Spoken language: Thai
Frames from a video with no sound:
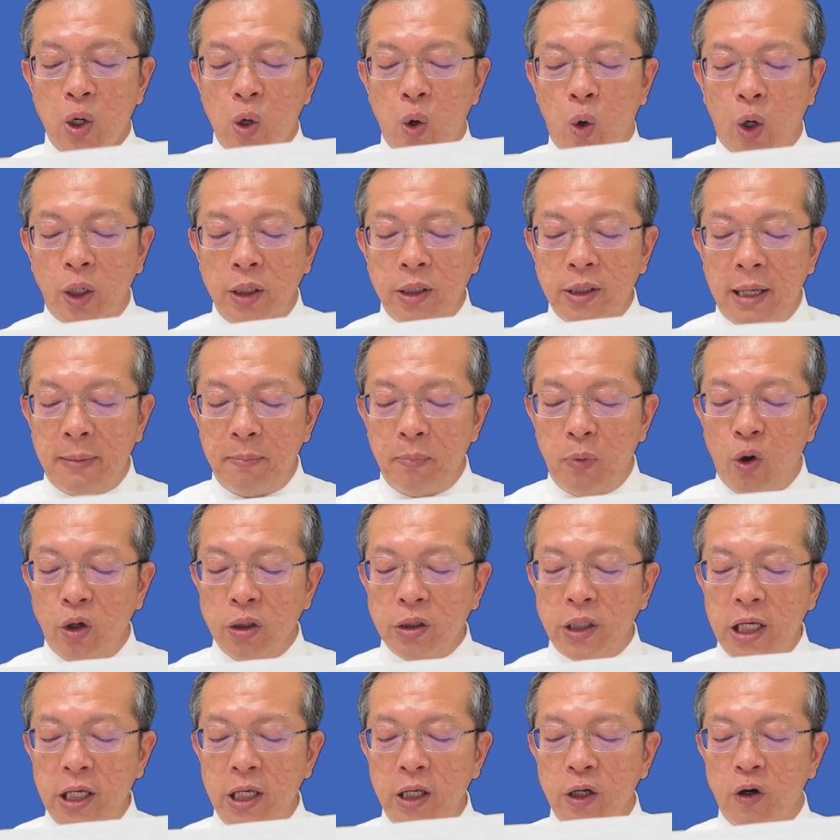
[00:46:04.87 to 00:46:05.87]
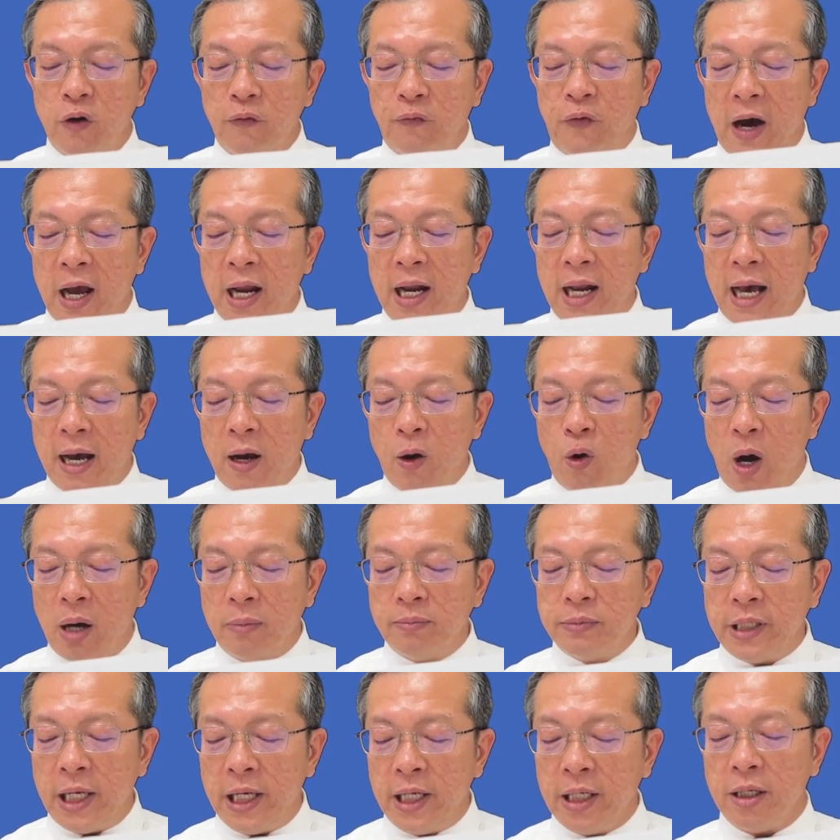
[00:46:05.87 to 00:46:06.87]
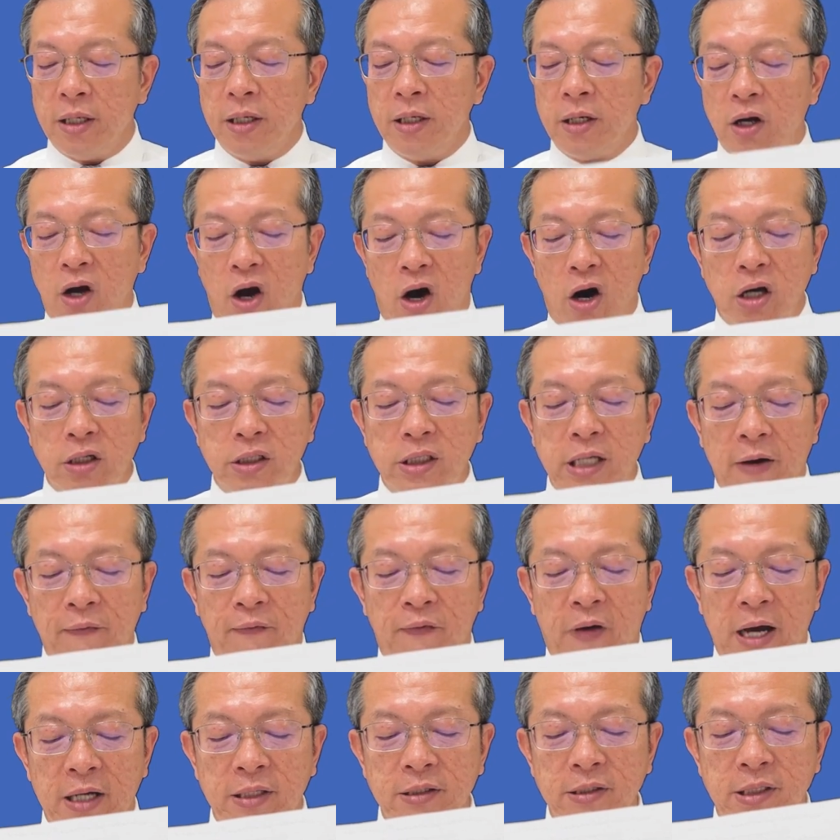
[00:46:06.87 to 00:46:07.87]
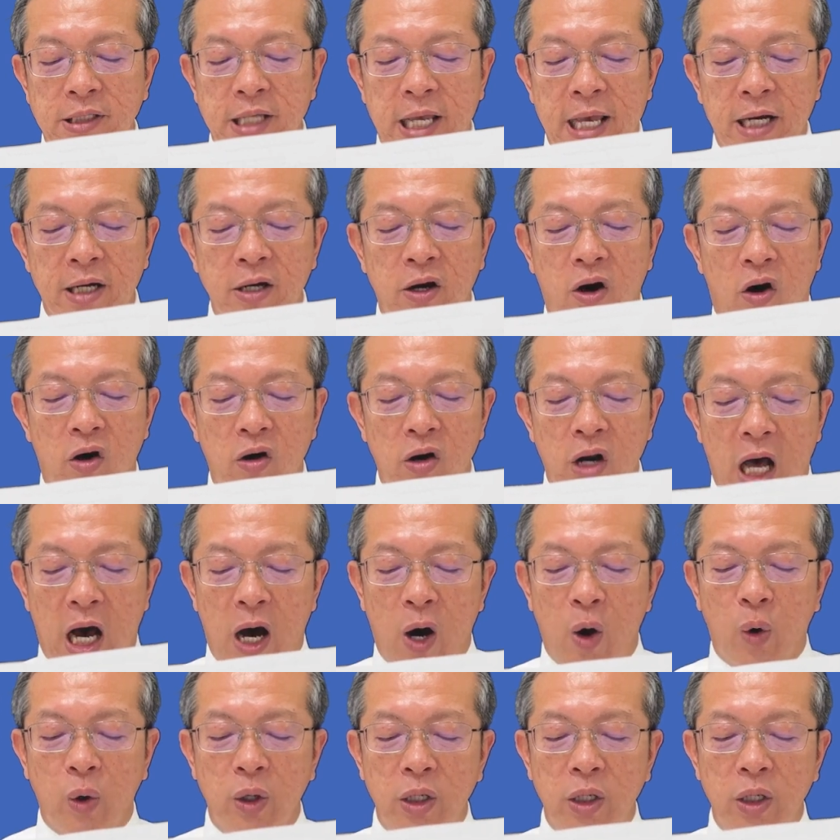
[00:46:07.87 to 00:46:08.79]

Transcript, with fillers: คนทั้งปวงที่อยู่ฝ่ายหลักความจริงก็จะฟังเสียงของเรา